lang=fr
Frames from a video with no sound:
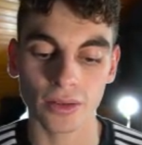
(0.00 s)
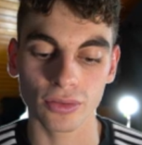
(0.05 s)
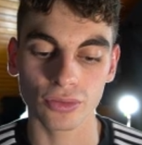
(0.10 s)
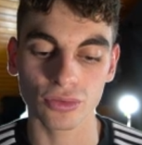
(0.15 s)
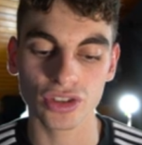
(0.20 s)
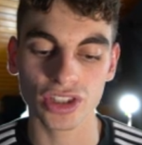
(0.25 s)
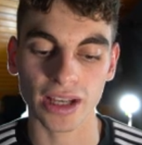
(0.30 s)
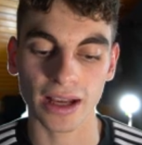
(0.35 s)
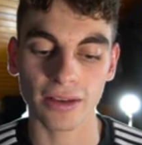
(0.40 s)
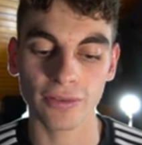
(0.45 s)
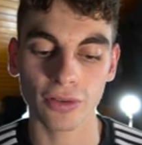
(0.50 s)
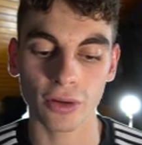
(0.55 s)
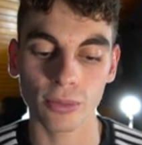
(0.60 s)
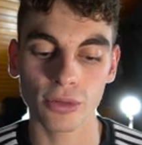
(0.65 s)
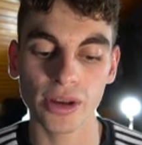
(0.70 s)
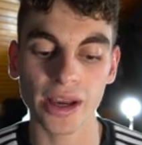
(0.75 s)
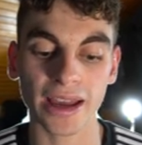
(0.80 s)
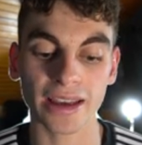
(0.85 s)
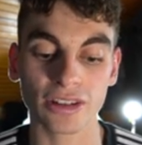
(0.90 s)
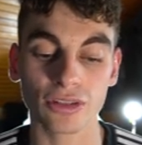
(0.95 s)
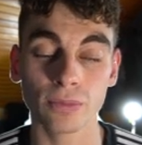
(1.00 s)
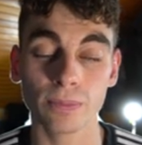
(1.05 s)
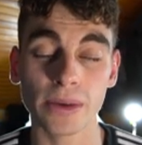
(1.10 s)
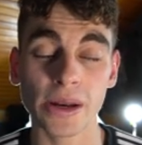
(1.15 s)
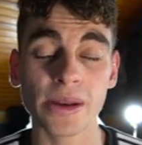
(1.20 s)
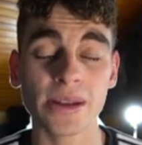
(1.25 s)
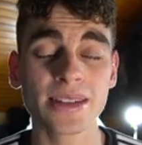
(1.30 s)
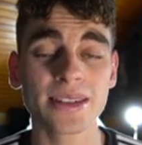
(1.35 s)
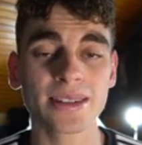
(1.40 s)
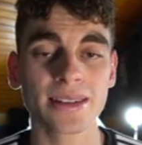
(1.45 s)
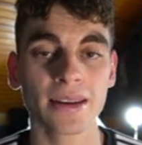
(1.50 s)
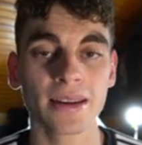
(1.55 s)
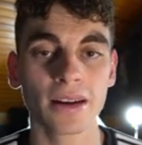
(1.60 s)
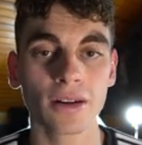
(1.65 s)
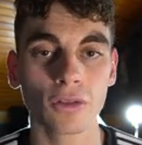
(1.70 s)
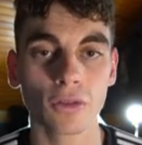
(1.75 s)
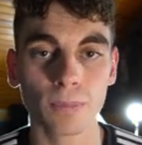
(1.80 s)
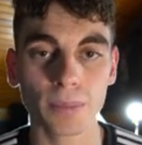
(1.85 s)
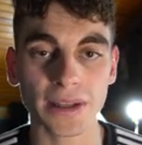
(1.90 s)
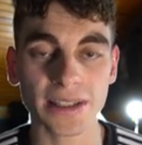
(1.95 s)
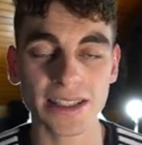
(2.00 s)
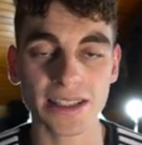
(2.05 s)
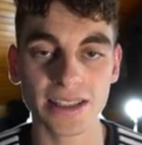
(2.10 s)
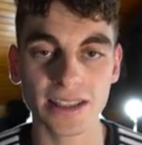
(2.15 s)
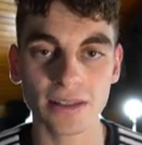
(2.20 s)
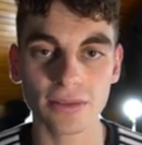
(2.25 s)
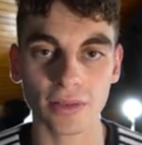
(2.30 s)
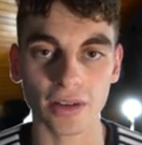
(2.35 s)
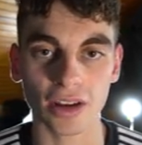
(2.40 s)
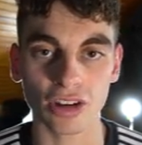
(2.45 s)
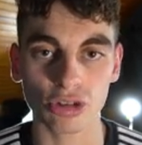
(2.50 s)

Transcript: donc un formulaire avec une playlist compétitive